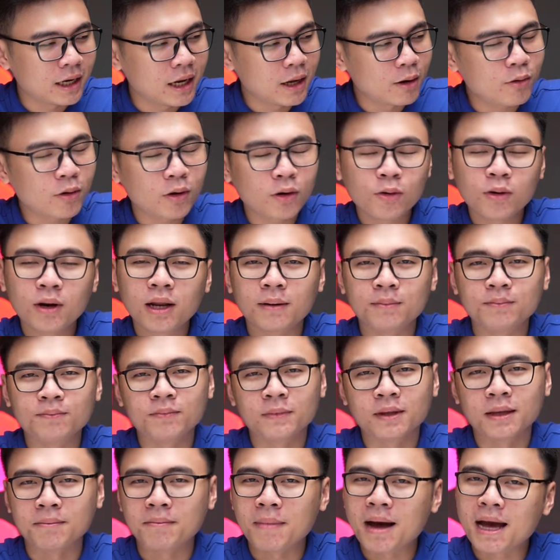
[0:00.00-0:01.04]
nếu có lỗi lầm
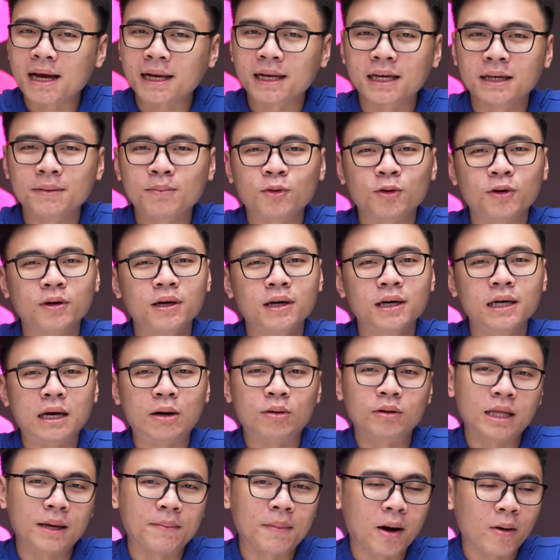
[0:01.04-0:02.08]
thì mang đến một nơi
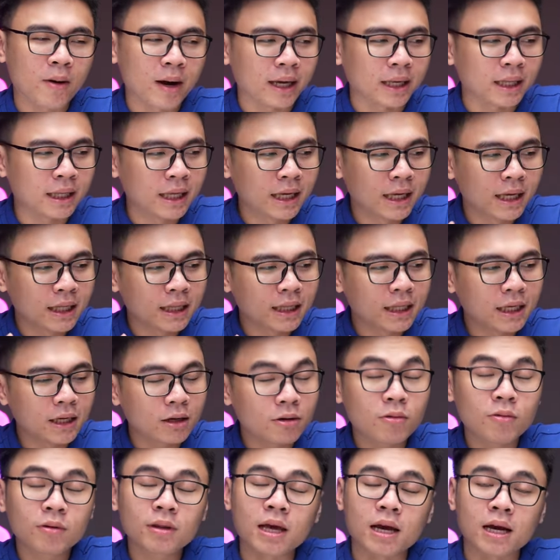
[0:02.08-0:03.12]
có thể bảo hành thì
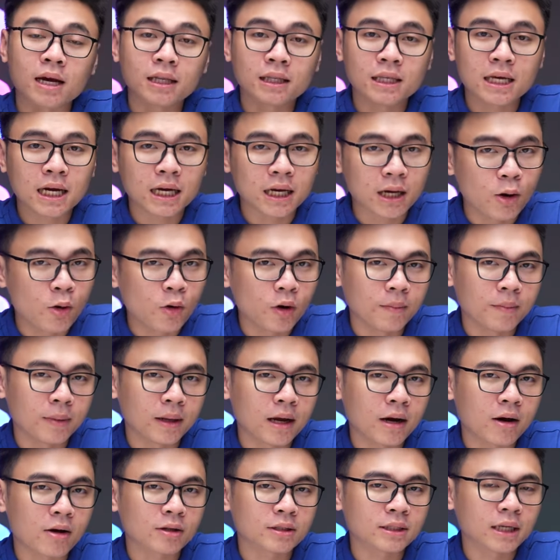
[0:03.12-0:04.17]
cũng có thể cân nhắc cái câu
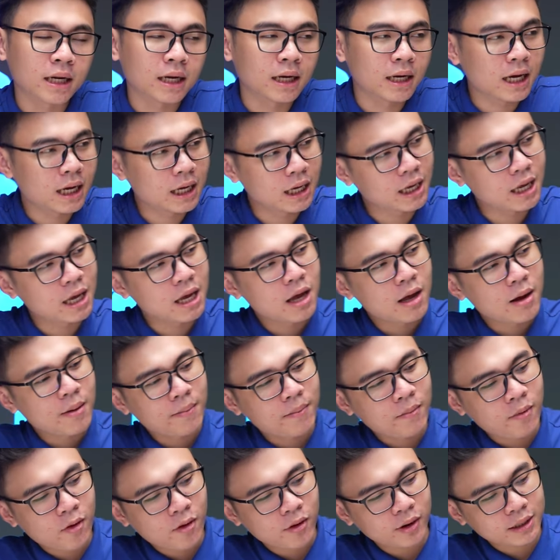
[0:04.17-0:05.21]
mình đã có sẵn ở đây
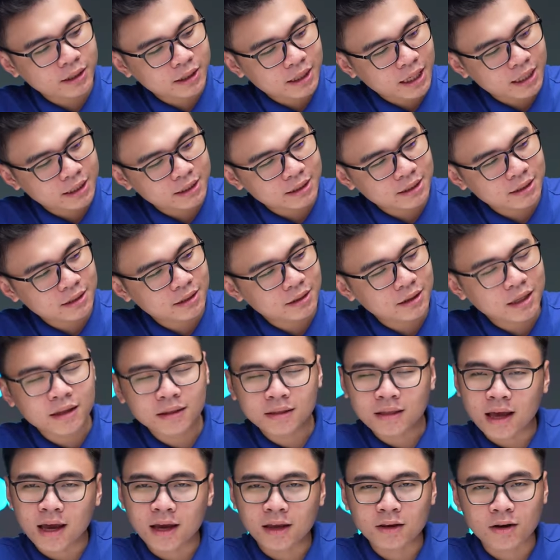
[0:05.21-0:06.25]
mọi cái sự
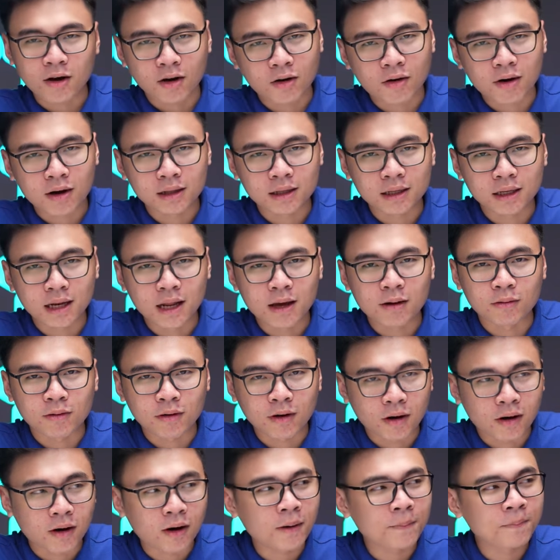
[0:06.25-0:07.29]
tinh tế nhỏ gọn thì đều
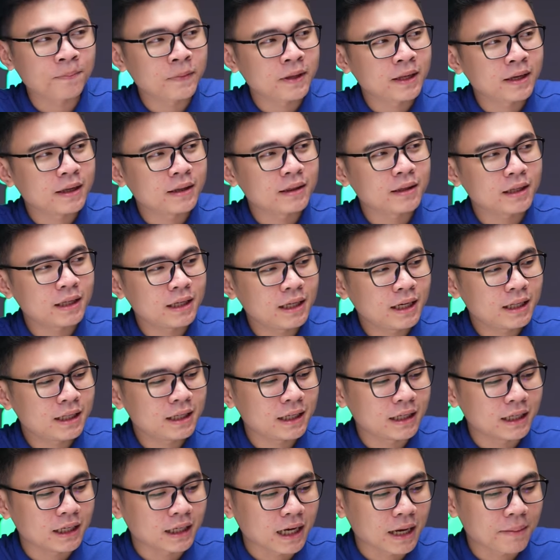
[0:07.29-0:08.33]
có tất nhiên
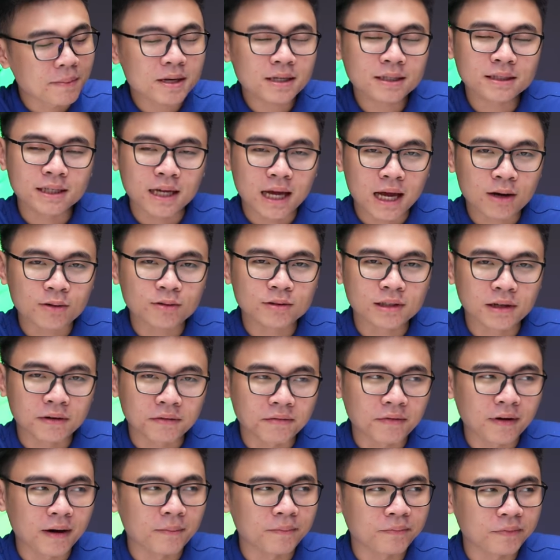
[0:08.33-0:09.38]
thì cái mức giá của sản
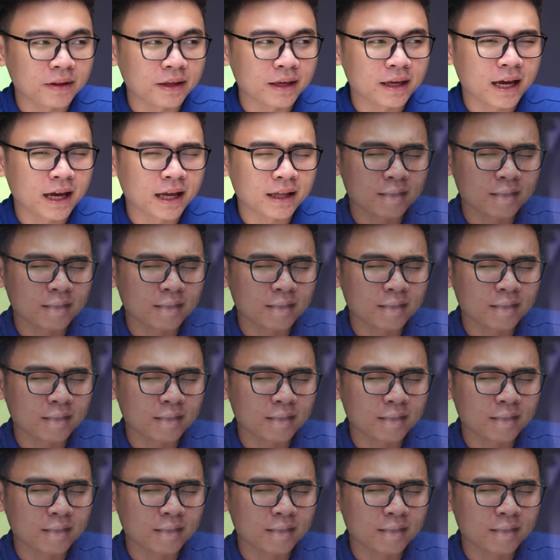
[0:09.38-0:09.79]
phẩm thì